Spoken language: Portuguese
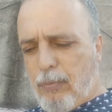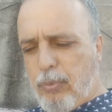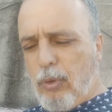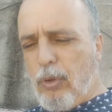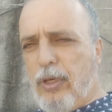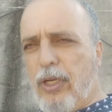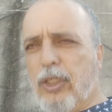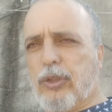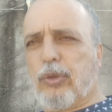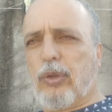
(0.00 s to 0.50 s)

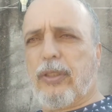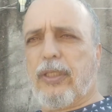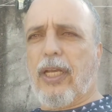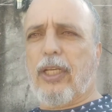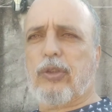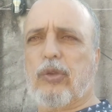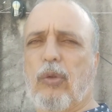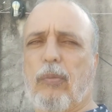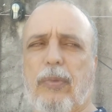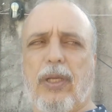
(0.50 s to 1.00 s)
Por isso que
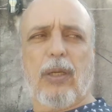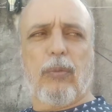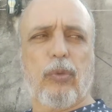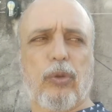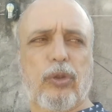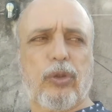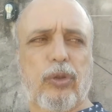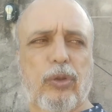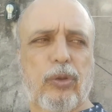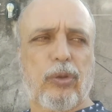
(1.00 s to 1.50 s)

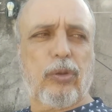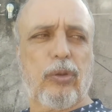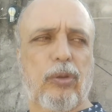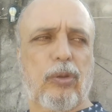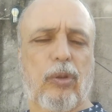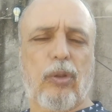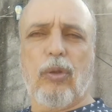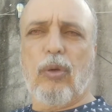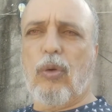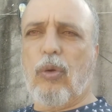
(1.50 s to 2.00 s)
assumimos
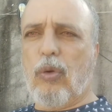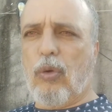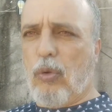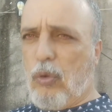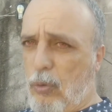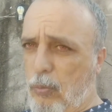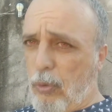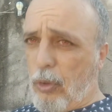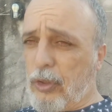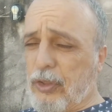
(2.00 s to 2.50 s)

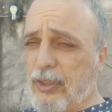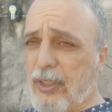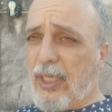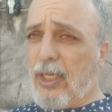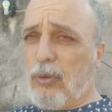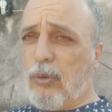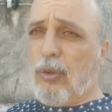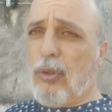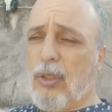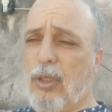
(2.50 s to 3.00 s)
o
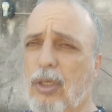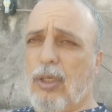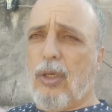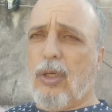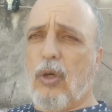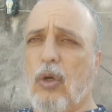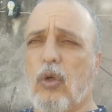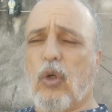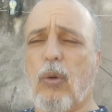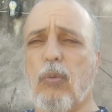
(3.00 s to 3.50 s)
morcego
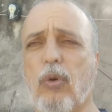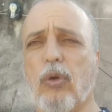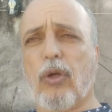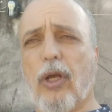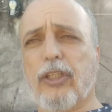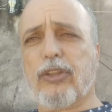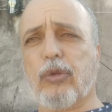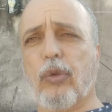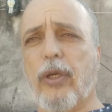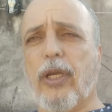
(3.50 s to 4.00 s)
como
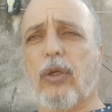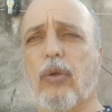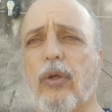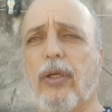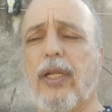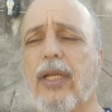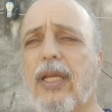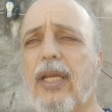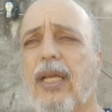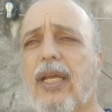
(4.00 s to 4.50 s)
nosso
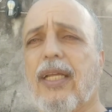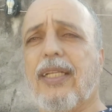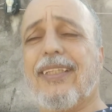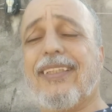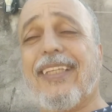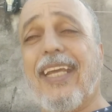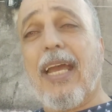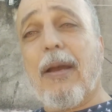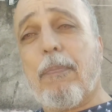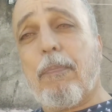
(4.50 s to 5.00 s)
ícone
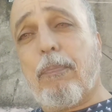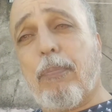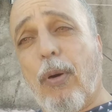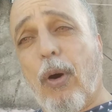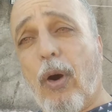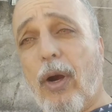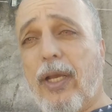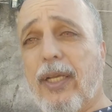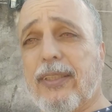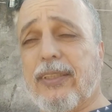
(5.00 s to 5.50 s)

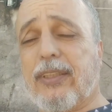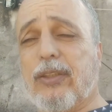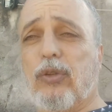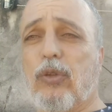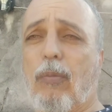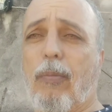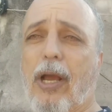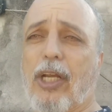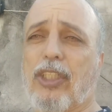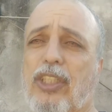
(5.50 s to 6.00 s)
depois
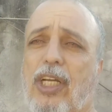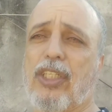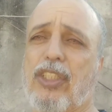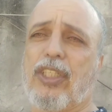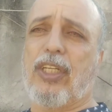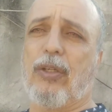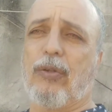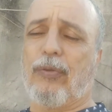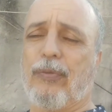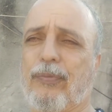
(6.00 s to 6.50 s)
do
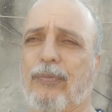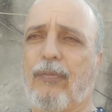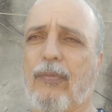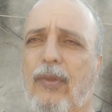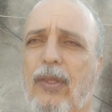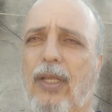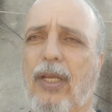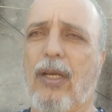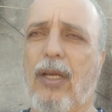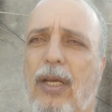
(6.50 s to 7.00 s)
Machadino,
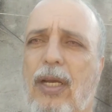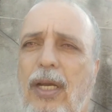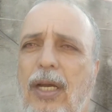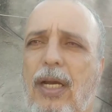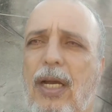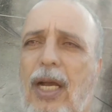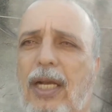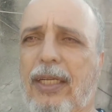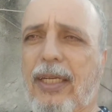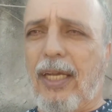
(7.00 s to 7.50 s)

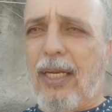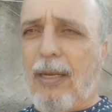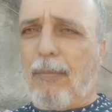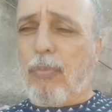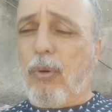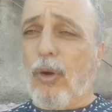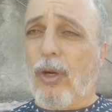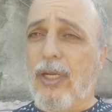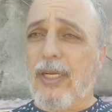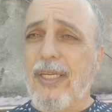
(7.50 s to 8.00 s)
aquela
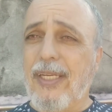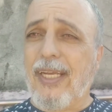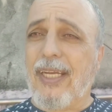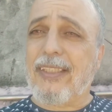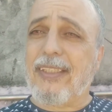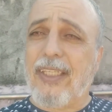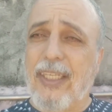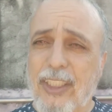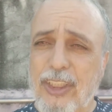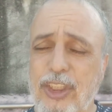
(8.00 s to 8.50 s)

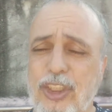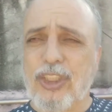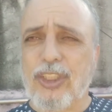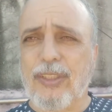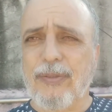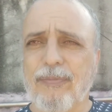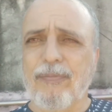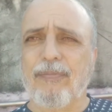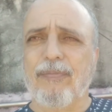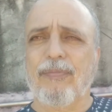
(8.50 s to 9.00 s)
bolinha
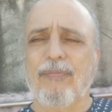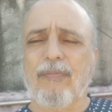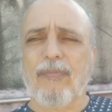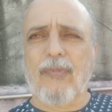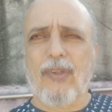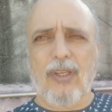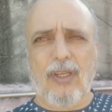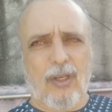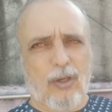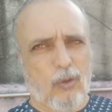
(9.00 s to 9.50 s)
triste
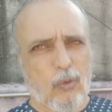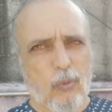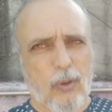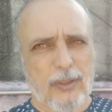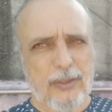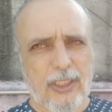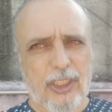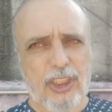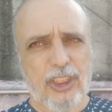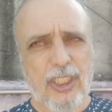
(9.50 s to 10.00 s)

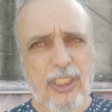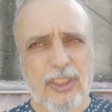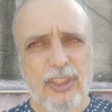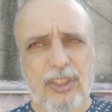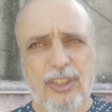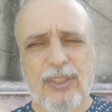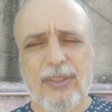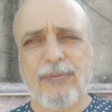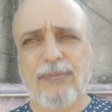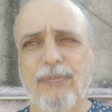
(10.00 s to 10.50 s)
com as
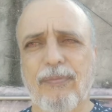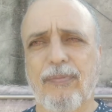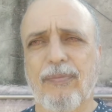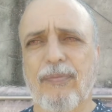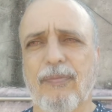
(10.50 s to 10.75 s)
enchentes,